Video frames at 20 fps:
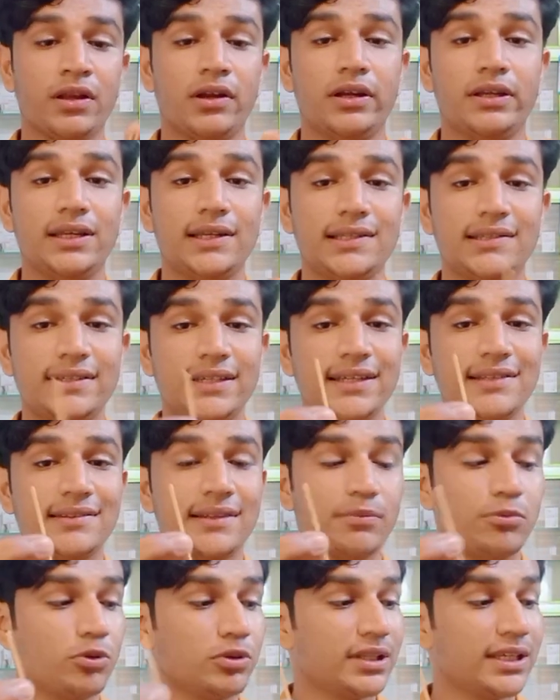ये स्टिक्स
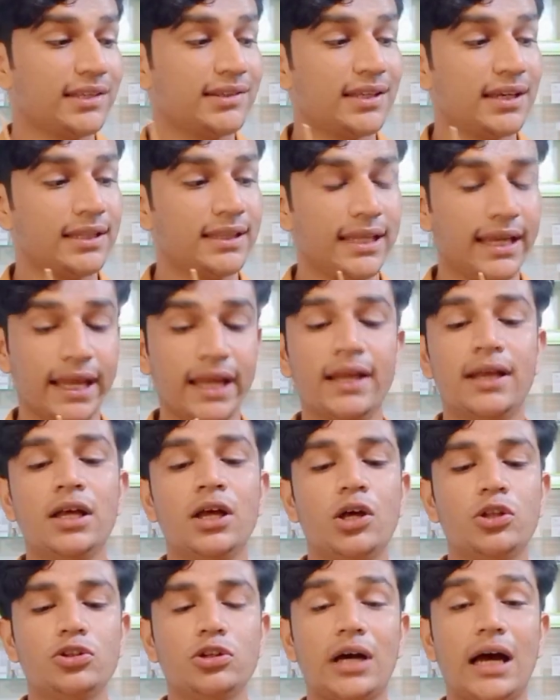आप लोग देख सकते हैं
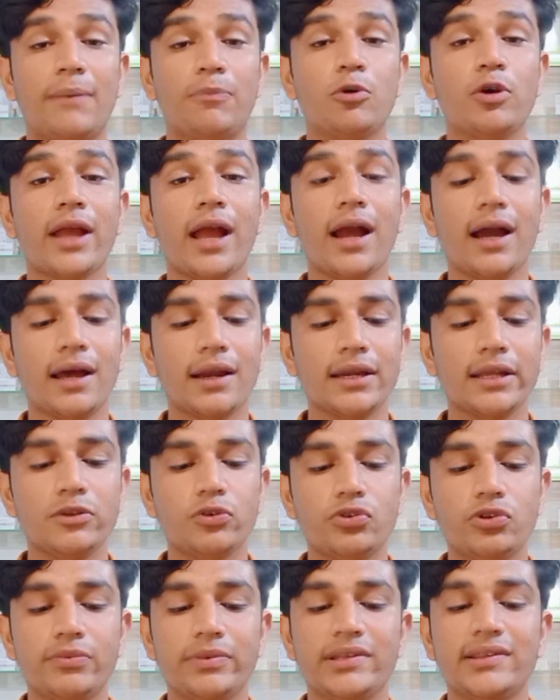तो आपको क्या करना है
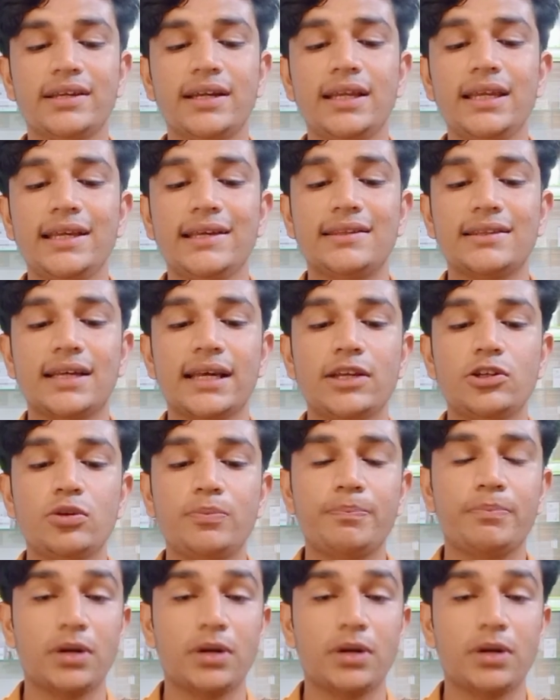दोस्तों बेसिकली इसका जो